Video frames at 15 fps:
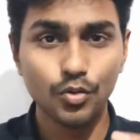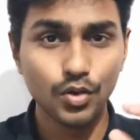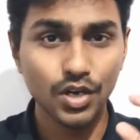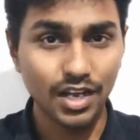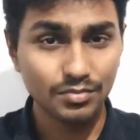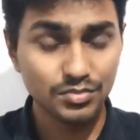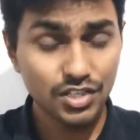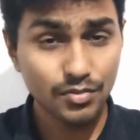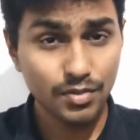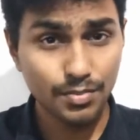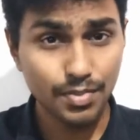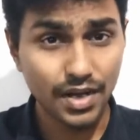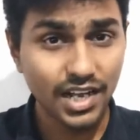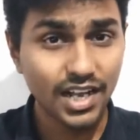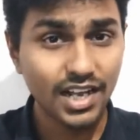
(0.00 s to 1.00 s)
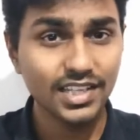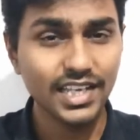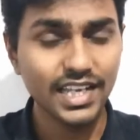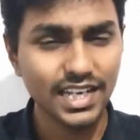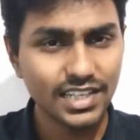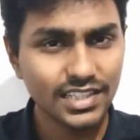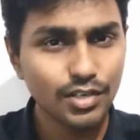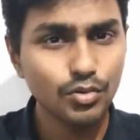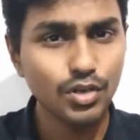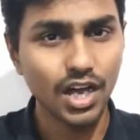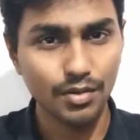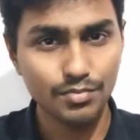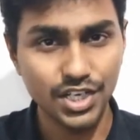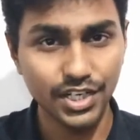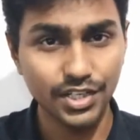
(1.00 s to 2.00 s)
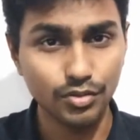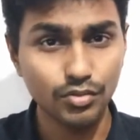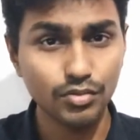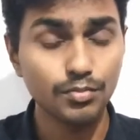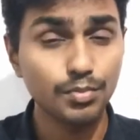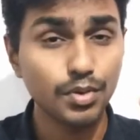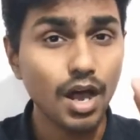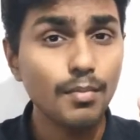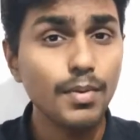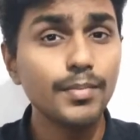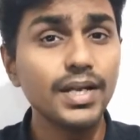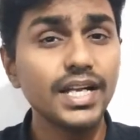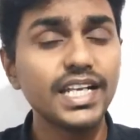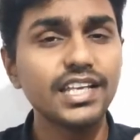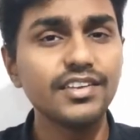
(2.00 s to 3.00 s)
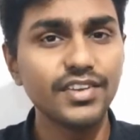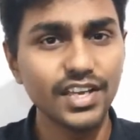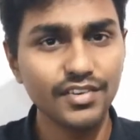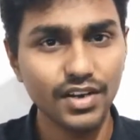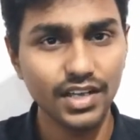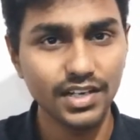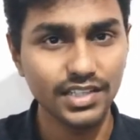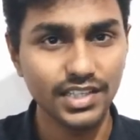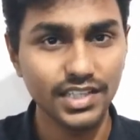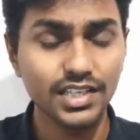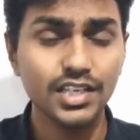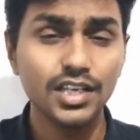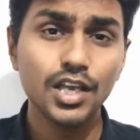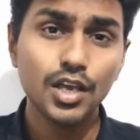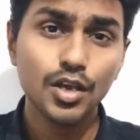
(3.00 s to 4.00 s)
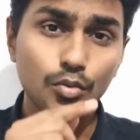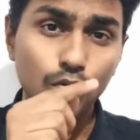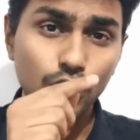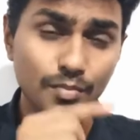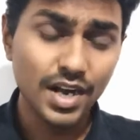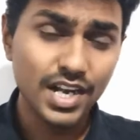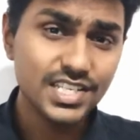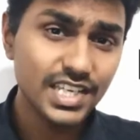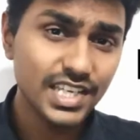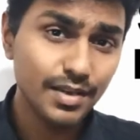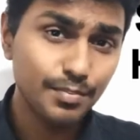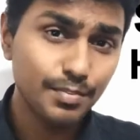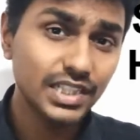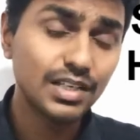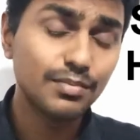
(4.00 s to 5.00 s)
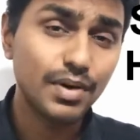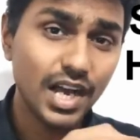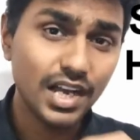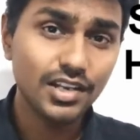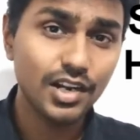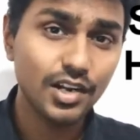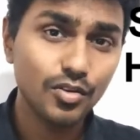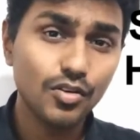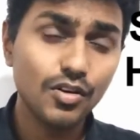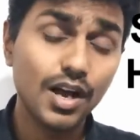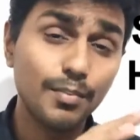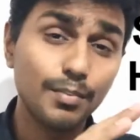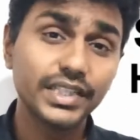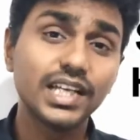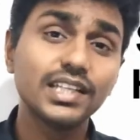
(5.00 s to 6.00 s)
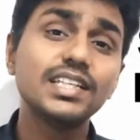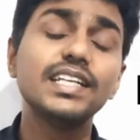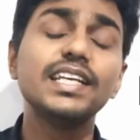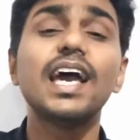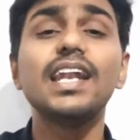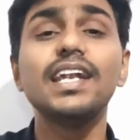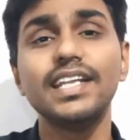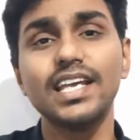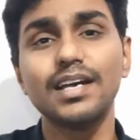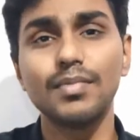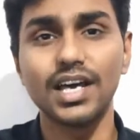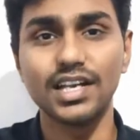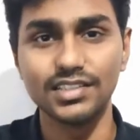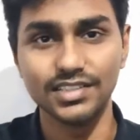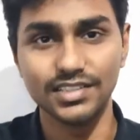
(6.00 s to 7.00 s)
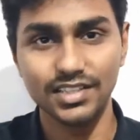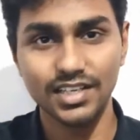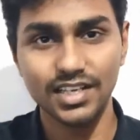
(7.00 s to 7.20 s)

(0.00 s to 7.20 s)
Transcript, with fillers: ஒரு அப்சர்வர் பார்க்காத எந்த ஒரு ஆப்ஜெக்ட்டும் ப்ராபபிலிட்டி வேவாக இருக்குது ஒரு மனுஷன் எப்போ அதை பார்க்குறானோ அப்போ தான் அது ரியாலிட்டியாக மாறுது